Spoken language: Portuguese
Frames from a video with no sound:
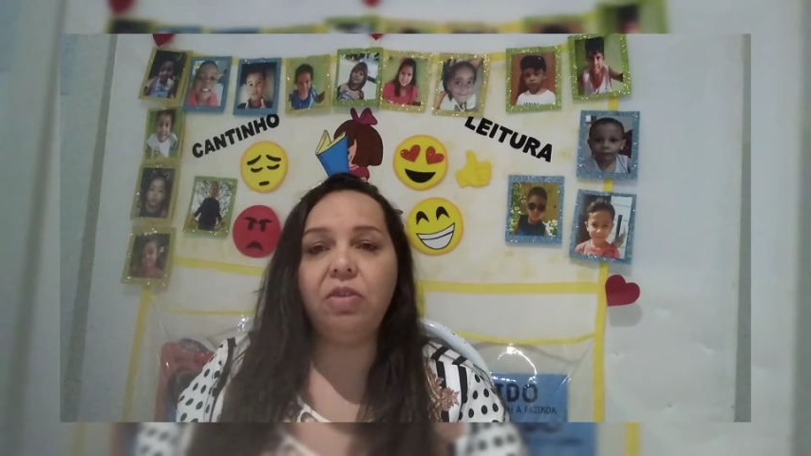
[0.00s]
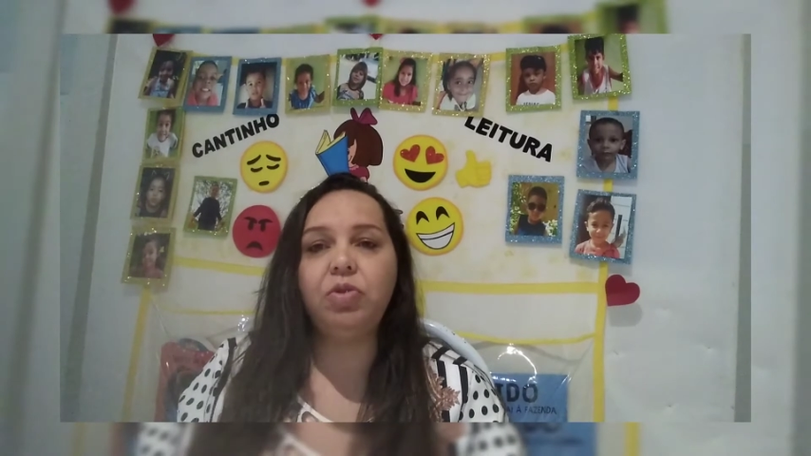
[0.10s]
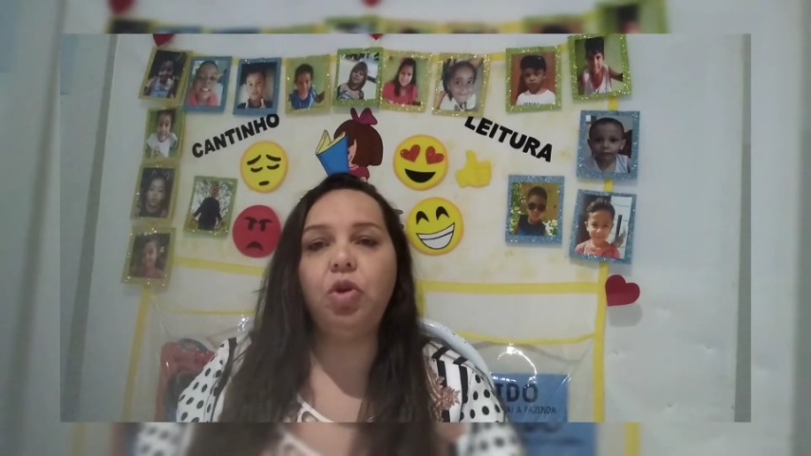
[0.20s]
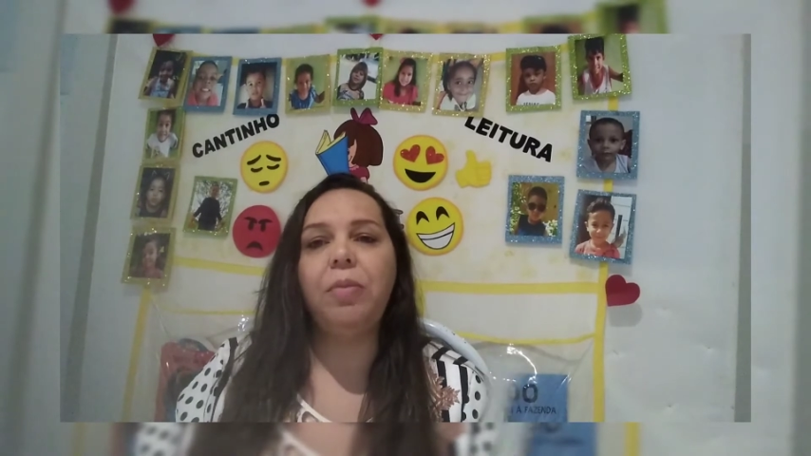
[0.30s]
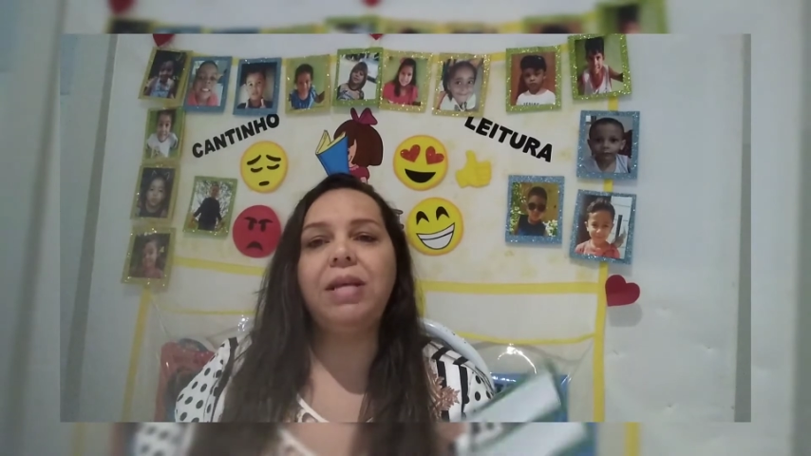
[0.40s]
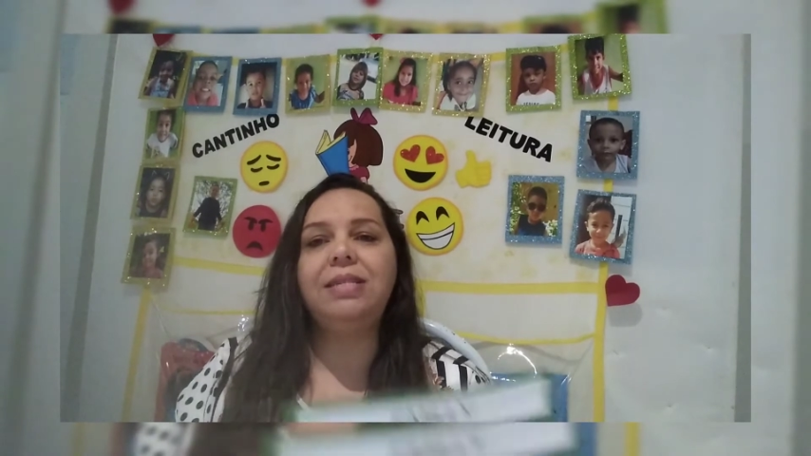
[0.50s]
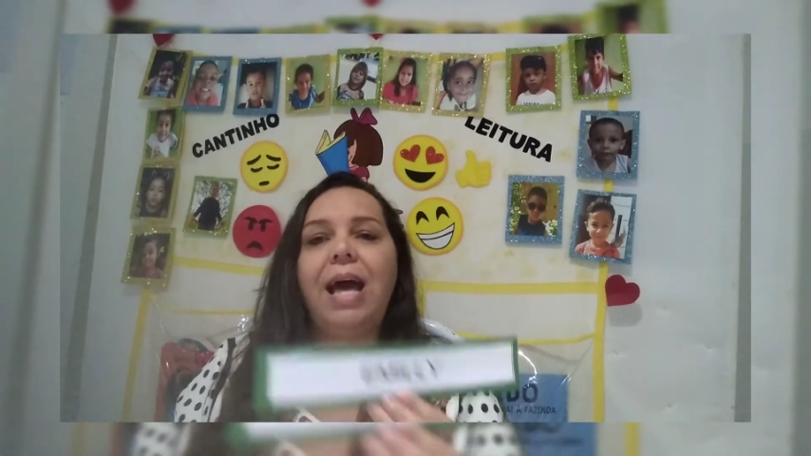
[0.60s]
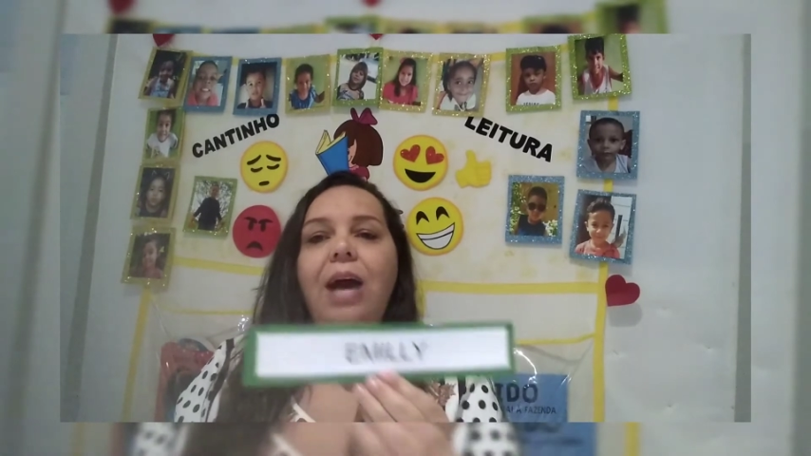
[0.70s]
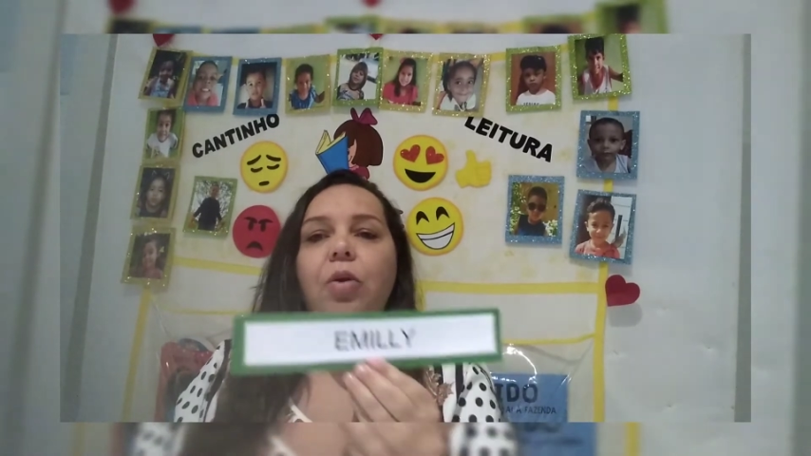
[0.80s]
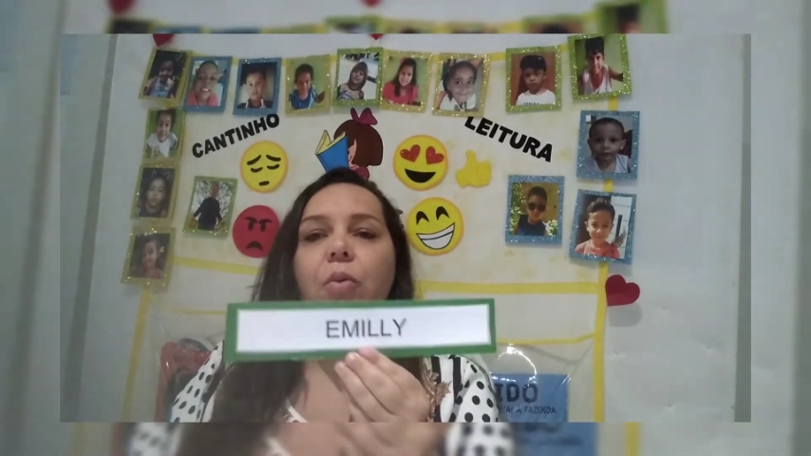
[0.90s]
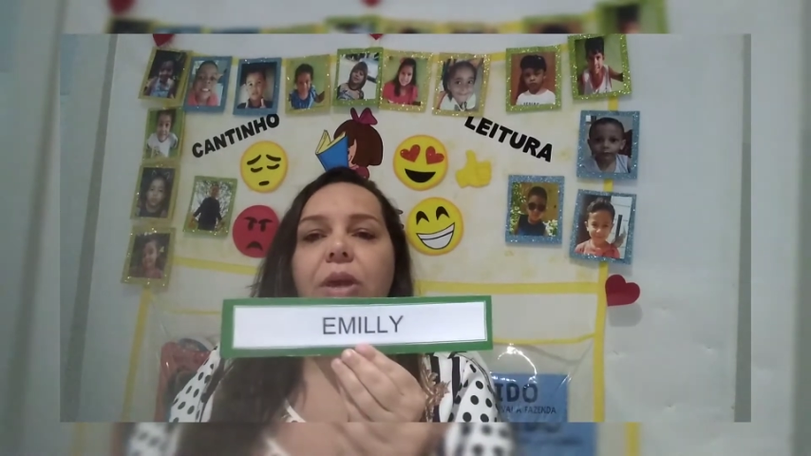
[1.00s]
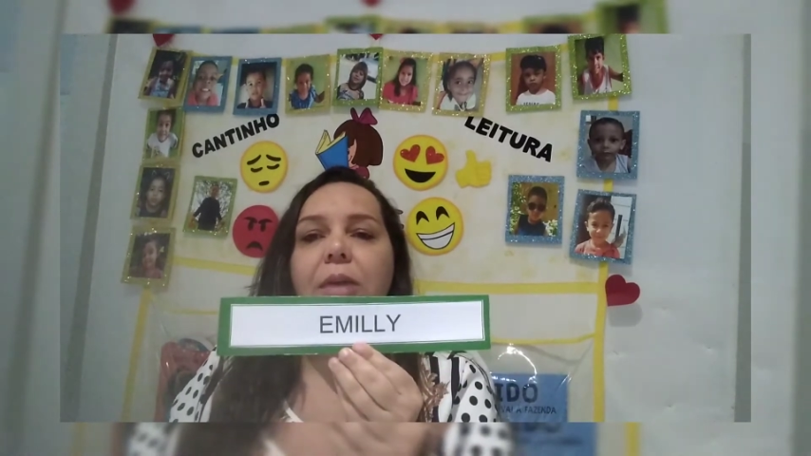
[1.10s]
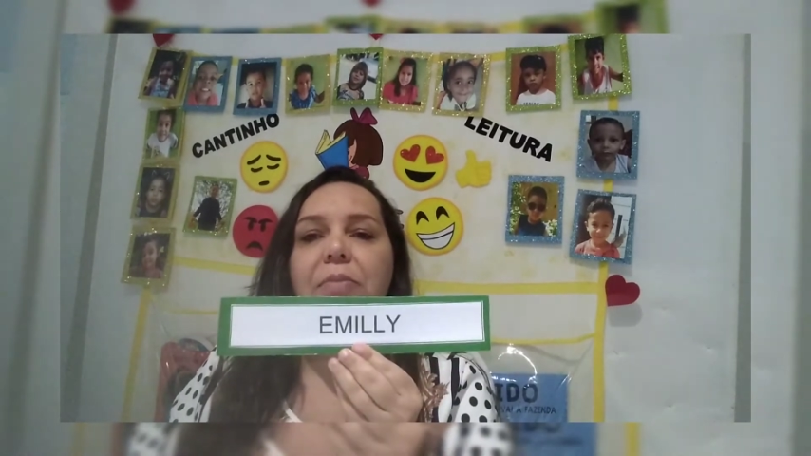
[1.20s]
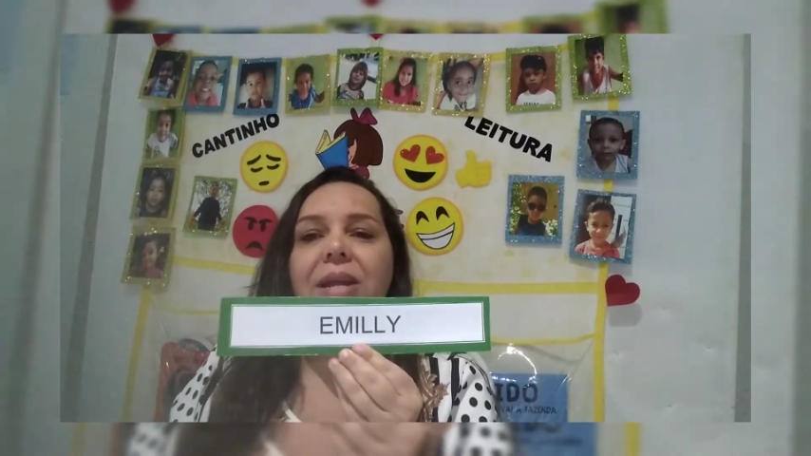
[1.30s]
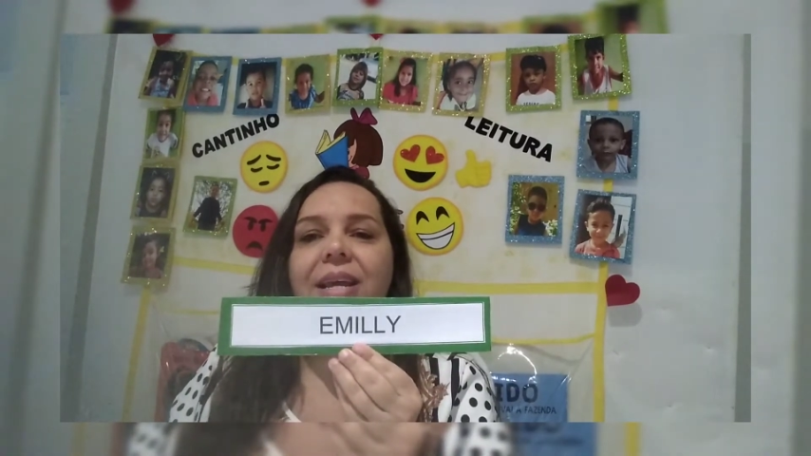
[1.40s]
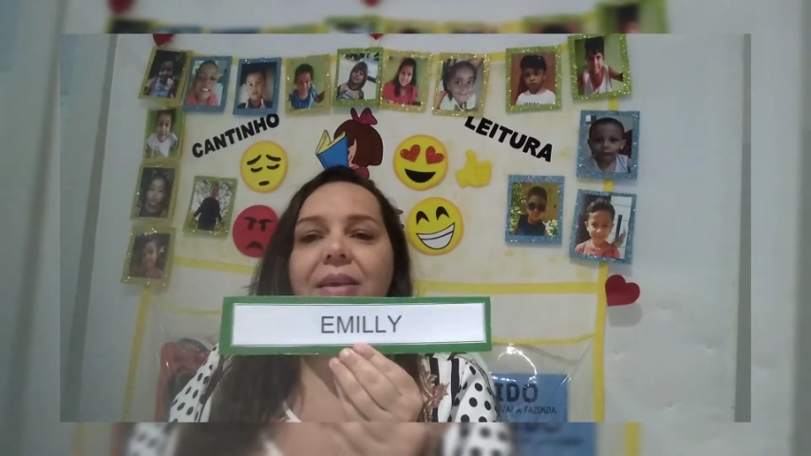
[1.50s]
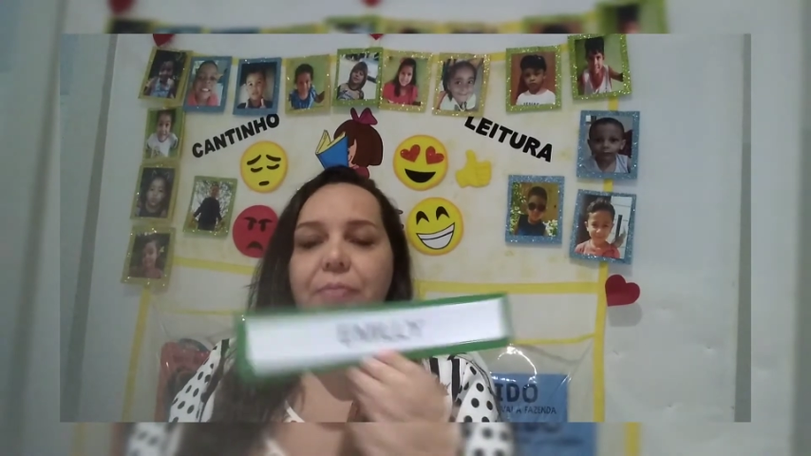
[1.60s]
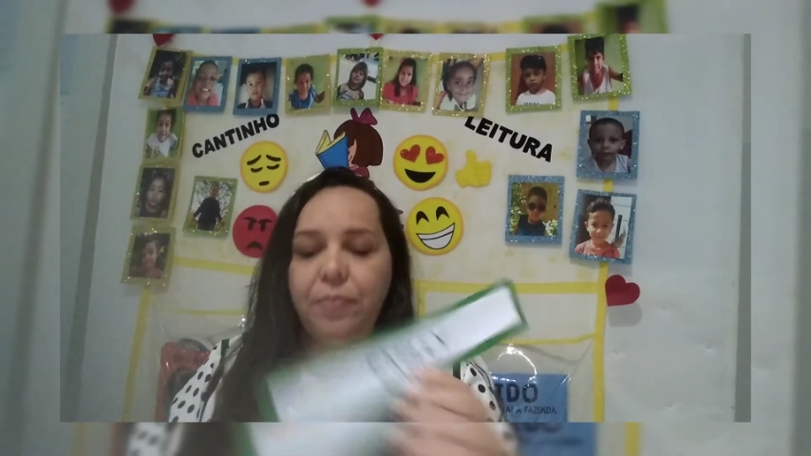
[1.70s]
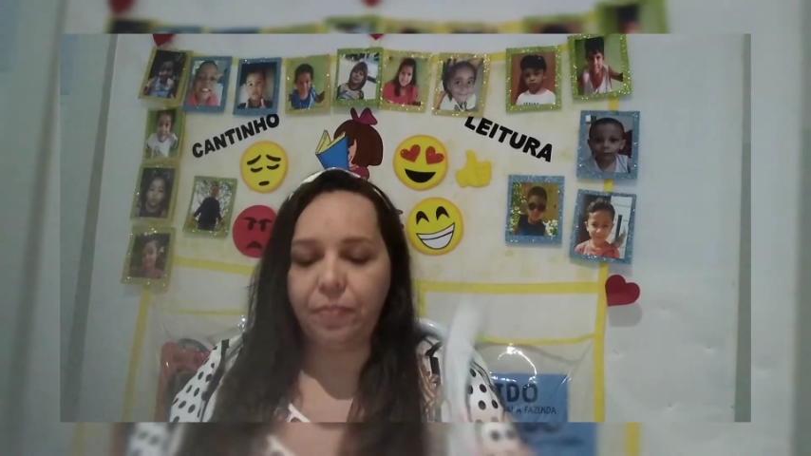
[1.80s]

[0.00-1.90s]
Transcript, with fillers: vamos começar com Emily,